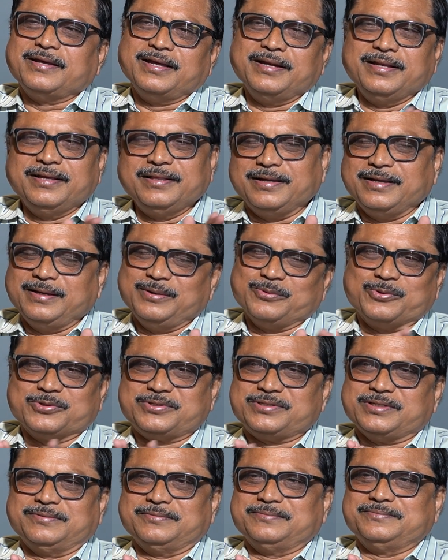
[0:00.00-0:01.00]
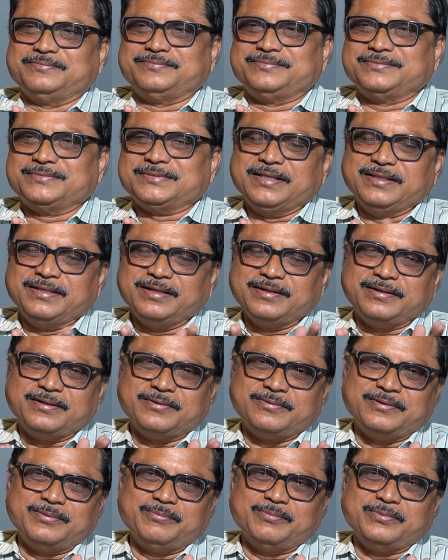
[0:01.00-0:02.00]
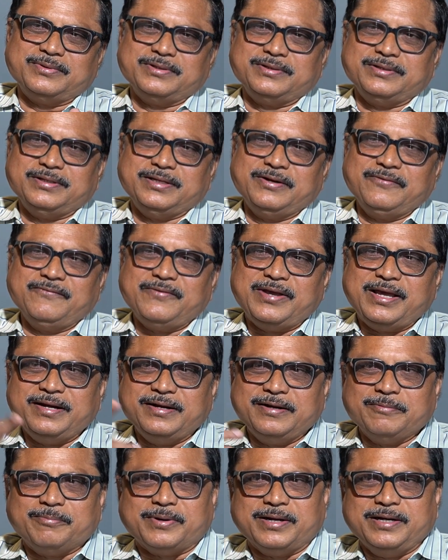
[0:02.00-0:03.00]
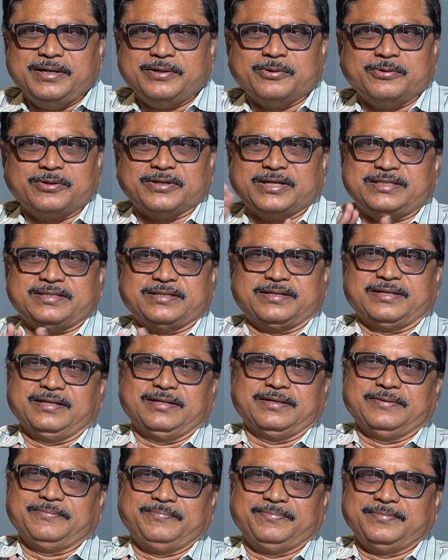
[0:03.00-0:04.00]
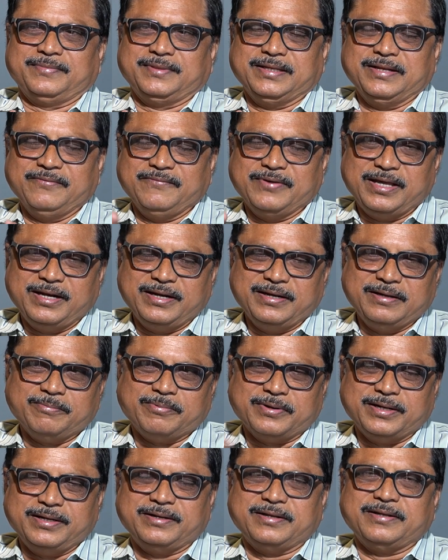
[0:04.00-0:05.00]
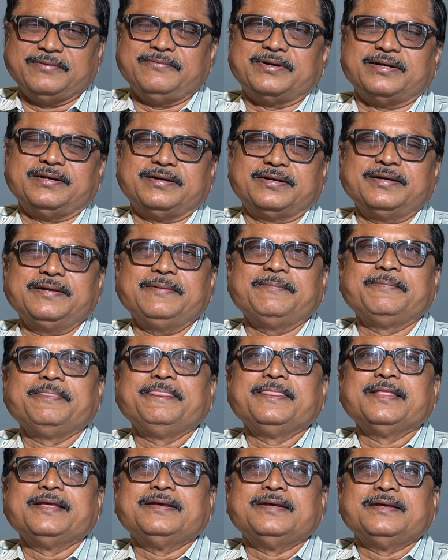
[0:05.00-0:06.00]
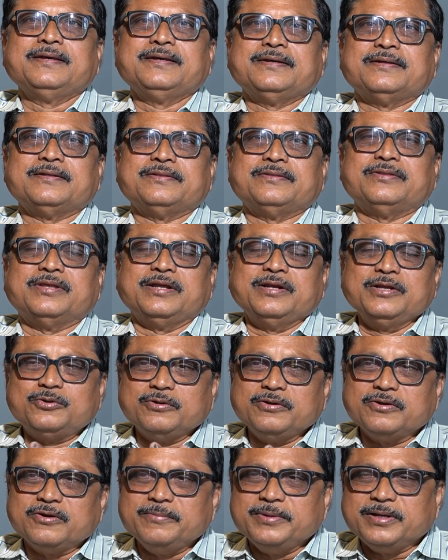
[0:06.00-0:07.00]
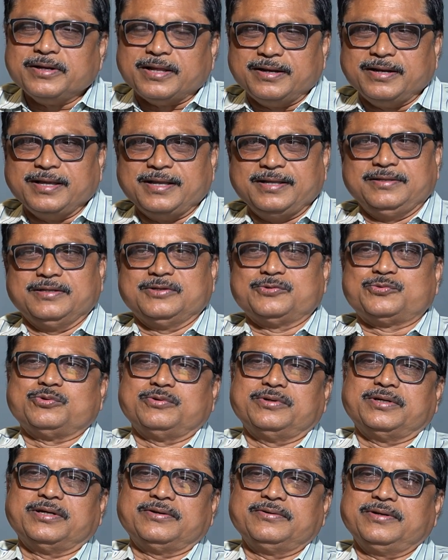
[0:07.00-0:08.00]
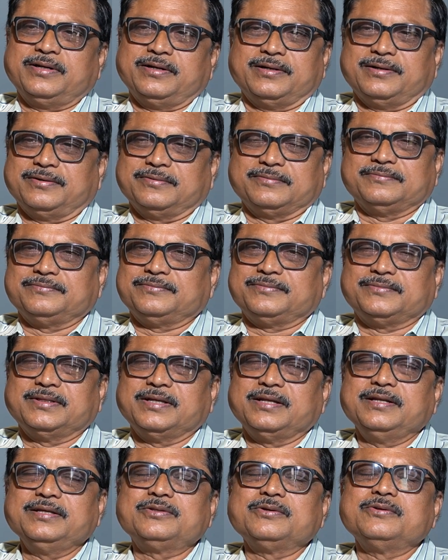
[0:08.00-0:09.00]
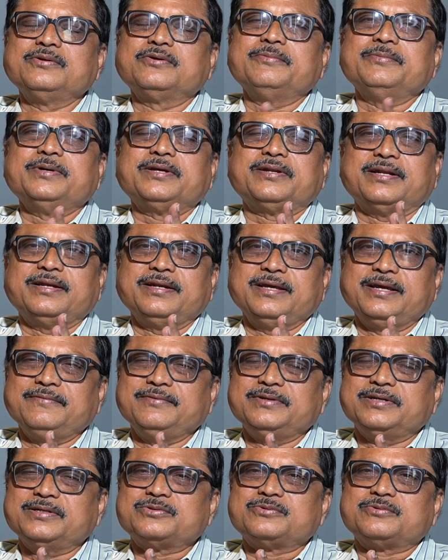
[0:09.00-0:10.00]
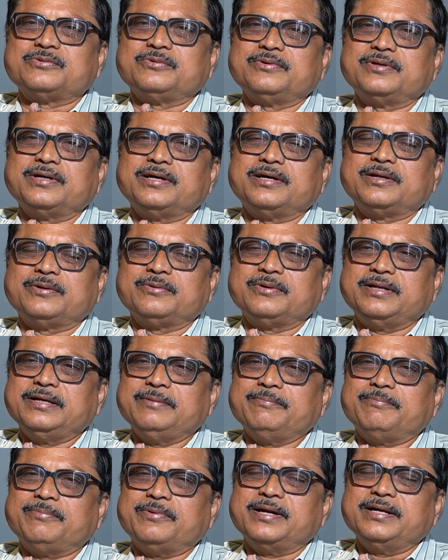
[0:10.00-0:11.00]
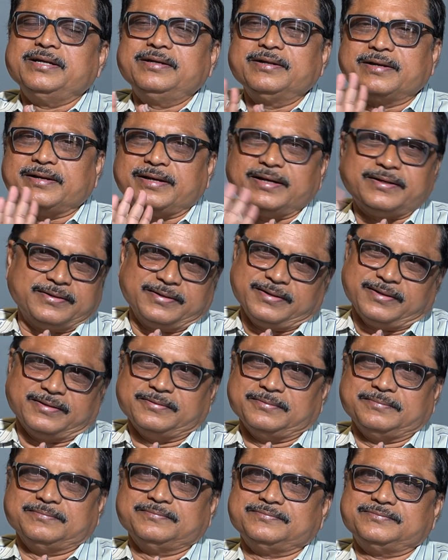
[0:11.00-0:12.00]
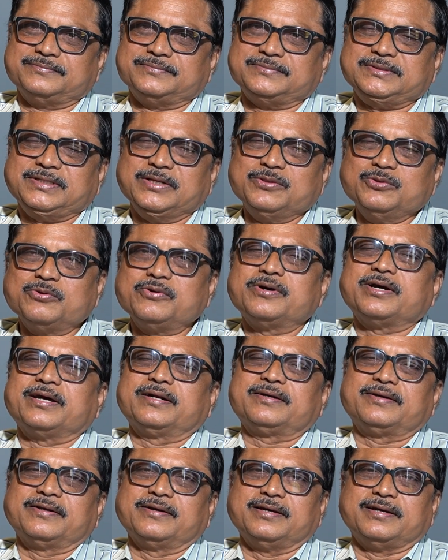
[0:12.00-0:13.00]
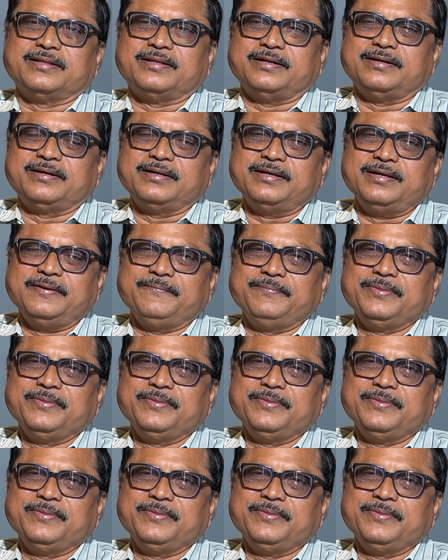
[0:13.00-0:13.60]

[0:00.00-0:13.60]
అనేది ఆయన క్వశ్చన్ అంతేకాకుండా ఇన్వాలిడ్ పాయింట్ ఒకటి వేశారు ఆయన ఇన్వాలిడ్ పాయింట్ ఏమిటంటే దళితులకు మీరు అన్యాయం చేస్తున్నారు అన్నారు దళితులకు మీరు అన్యాయం చేస్తున్నారు అనే పాయింట్ కరెక్ట్ కాదు ఎందుకు కరెక్ట్ కాదంటే